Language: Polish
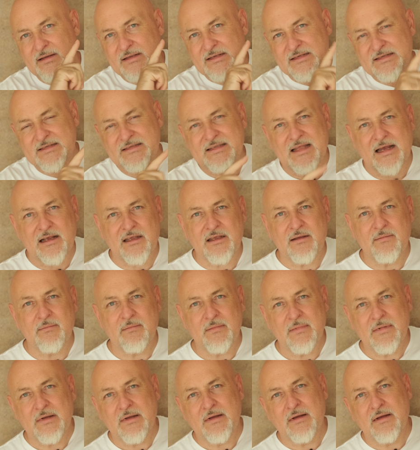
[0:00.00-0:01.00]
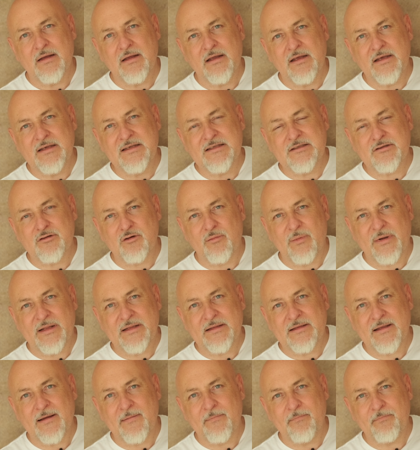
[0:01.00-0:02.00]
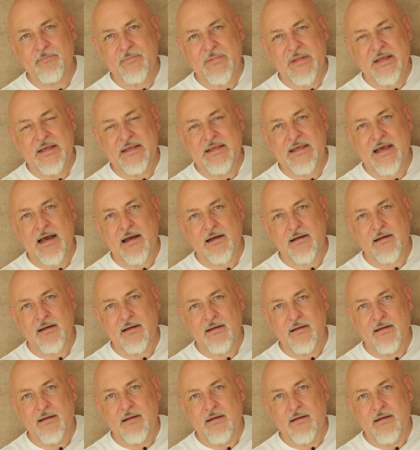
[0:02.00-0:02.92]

z takim instrumentem jak